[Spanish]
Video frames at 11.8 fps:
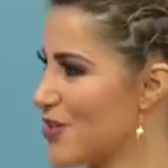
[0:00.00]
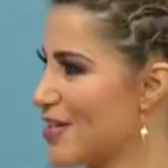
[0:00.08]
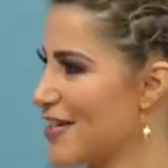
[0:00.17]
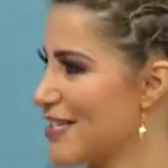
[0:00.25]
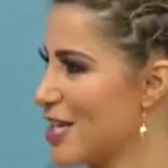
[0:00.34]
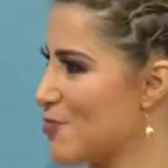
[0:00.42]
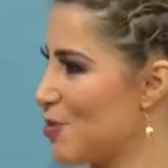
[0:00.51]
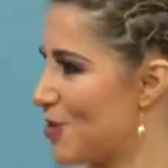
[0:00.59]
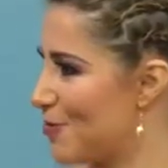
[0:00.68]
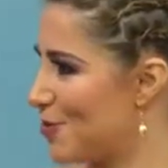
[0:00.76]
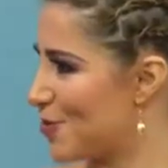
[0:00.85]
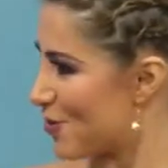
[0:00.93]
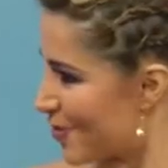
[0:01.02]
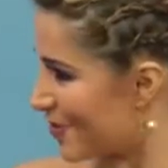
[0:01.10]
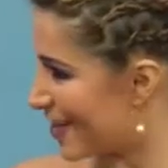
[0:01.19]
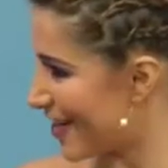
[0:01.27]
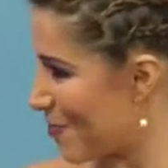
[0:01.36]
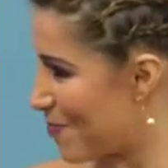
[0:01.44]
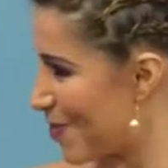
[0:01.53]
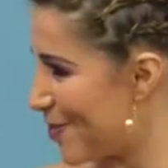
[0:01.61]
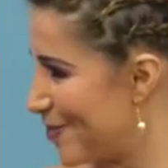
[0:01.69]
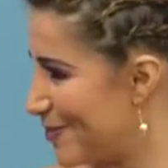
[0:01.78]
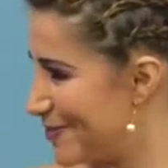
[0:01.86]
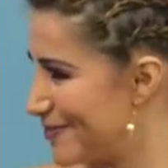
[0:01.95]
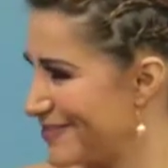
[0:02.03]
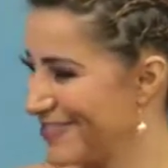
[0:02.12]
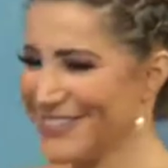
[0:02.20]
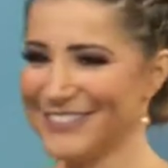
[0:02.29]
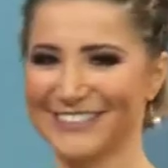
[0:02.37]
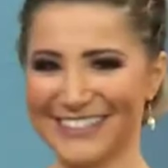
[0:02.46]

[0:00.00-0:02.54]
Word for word: quienes explotamos rápido. Así es. ¿No?